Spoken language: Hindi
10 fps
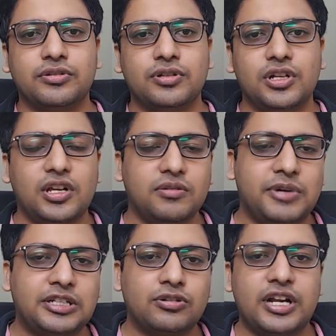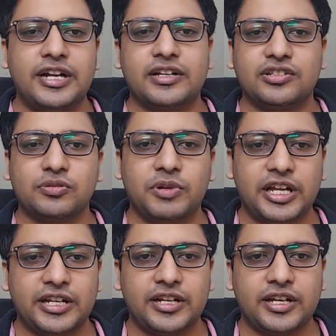को मेट्रो लाइट का जो
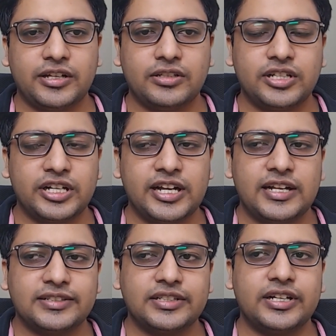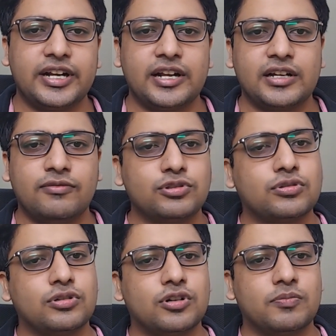प्लान है रिठाला से नरेला का वो
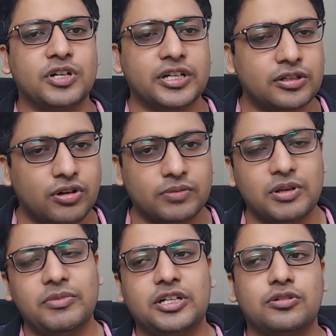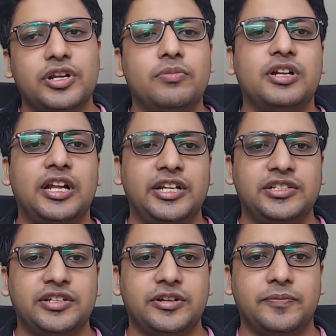उसको ड्रॉप करके नॉर्मल मेट्रो ही बनानी
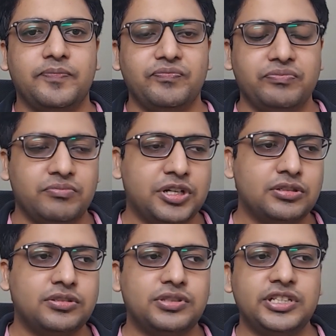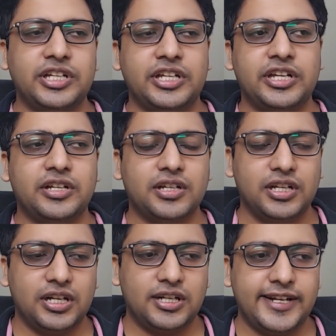चाहिए बिकॉज यू सी देखिए
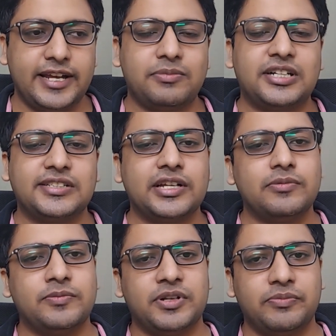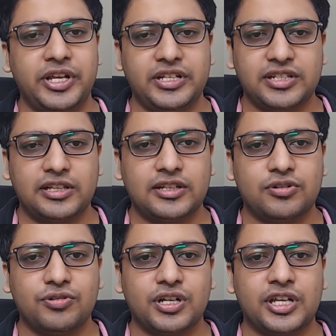डी के भी मन में ये चलता
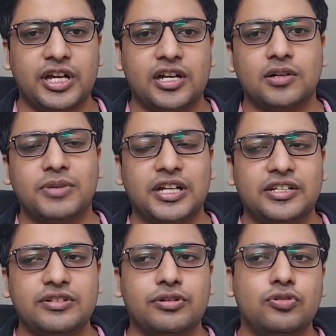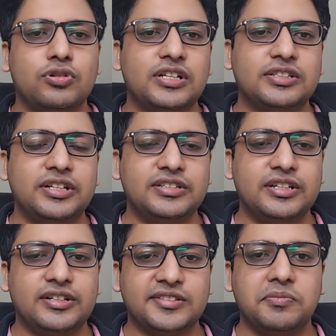होगा कि अगर मान लीजिए कोई हुडा सिटी
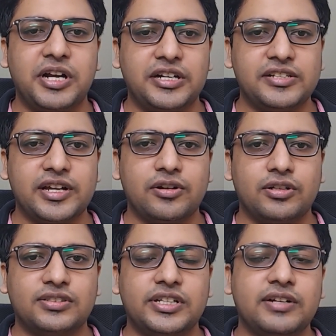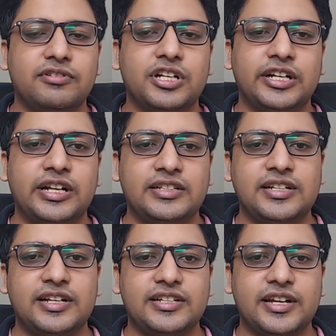सेंटर से बैठ जाए और सीधा वो नरेला
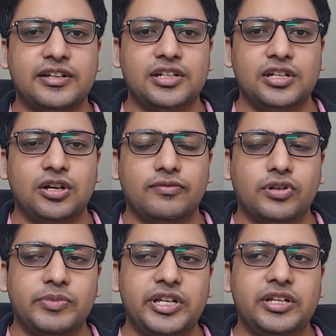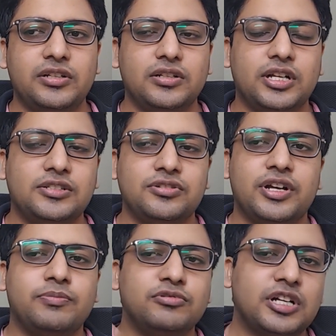चले जाए अब वो भी जो
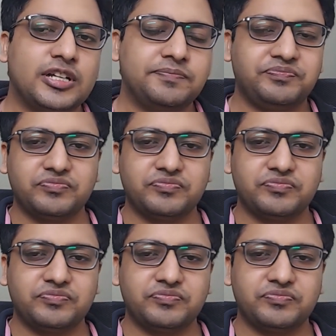है पूरा